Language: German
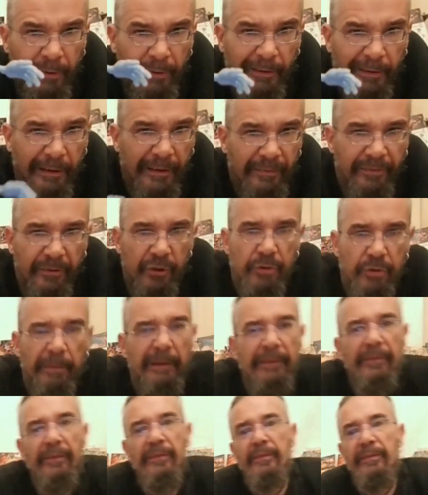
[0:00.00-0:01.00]
Da hast du ein
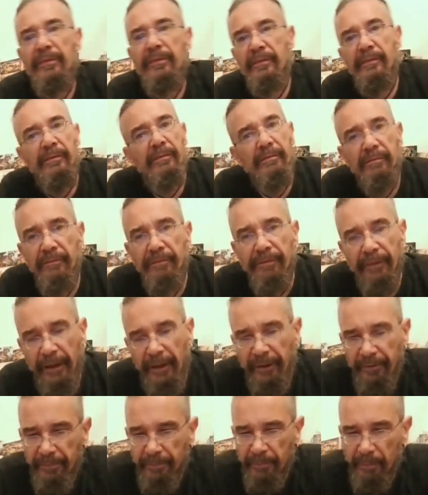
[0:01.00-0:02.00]
schwarzes
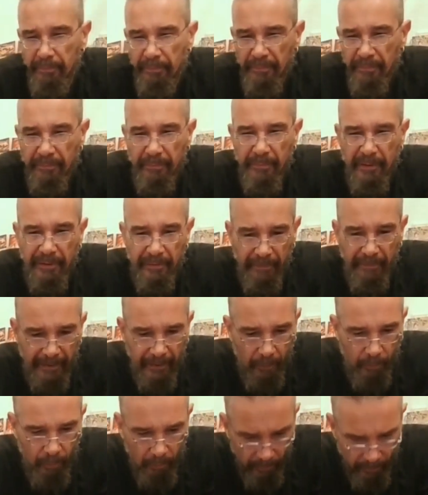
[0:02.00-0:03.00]
Face mit, mit zwei Augen